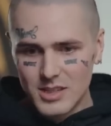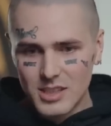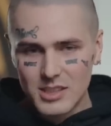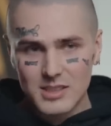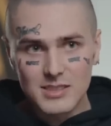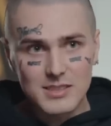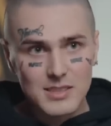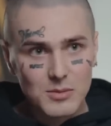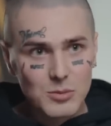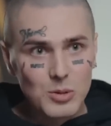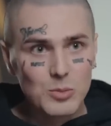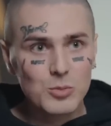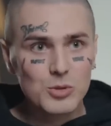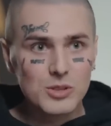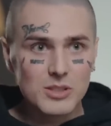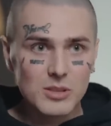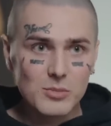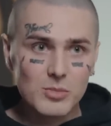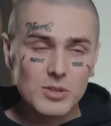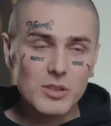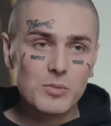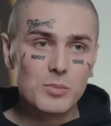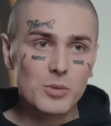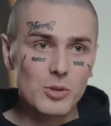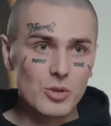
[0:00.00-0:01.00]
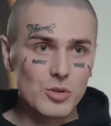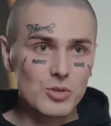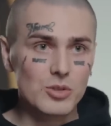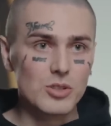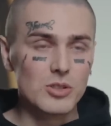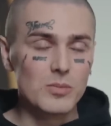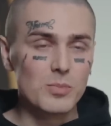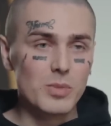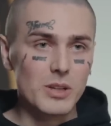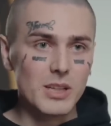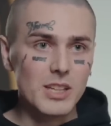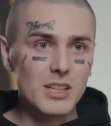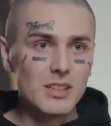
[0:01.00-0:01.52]
Дал самому себе в первую
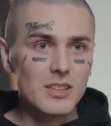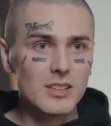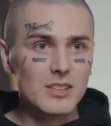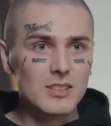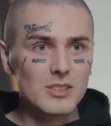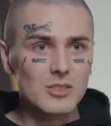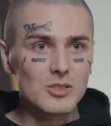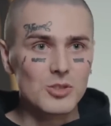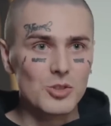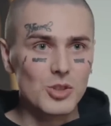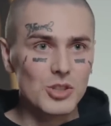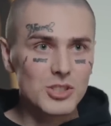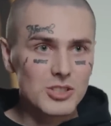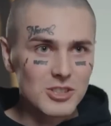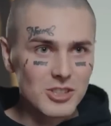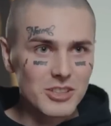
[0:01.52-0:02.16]
очередь понять, что я